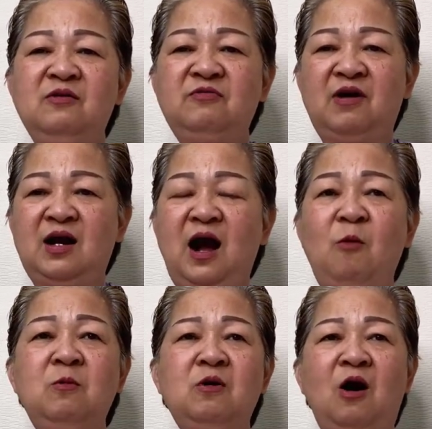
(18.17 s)
và
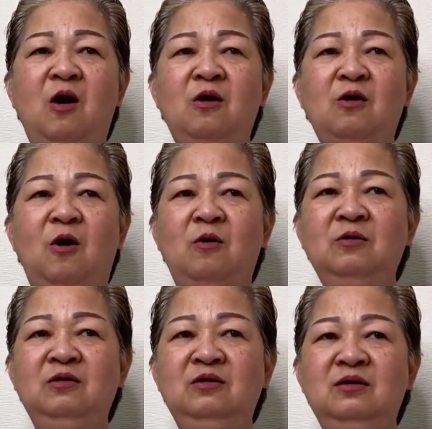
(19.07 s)
không còn khổ
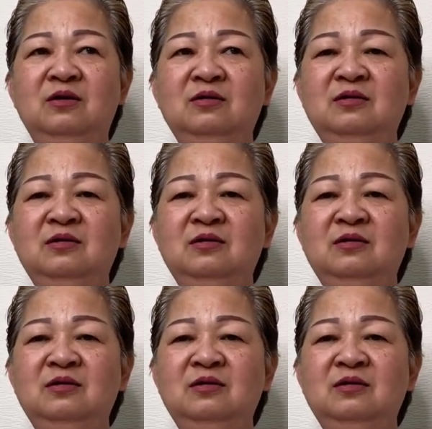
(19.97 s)
nữa